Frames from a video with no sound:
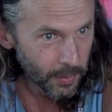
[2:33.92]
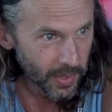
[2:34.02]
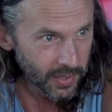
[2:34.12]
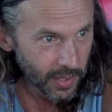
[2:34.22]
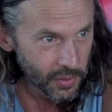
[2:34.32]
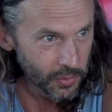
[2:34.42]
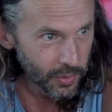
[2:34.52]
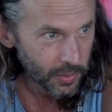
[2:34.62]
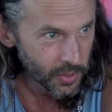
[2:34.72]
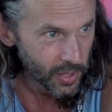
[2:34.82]

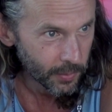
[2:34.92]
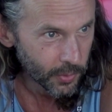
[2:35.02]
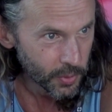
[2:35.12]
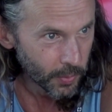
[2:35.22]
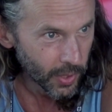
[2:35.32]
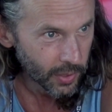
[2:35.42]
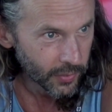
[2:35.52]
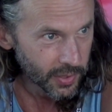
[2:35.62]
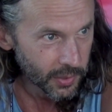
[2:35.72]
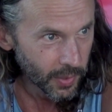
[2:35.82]
backstage'u i trzeba było szybko
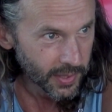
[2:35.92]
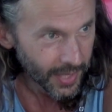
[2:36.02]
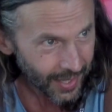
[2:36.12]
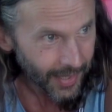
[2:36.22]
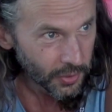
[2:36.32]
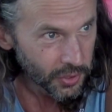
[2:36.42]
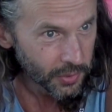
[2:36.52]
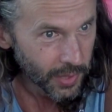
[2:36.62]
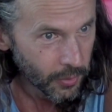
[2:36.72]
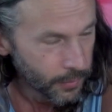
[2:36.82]
ratować sytuację, ale jakoś się udało.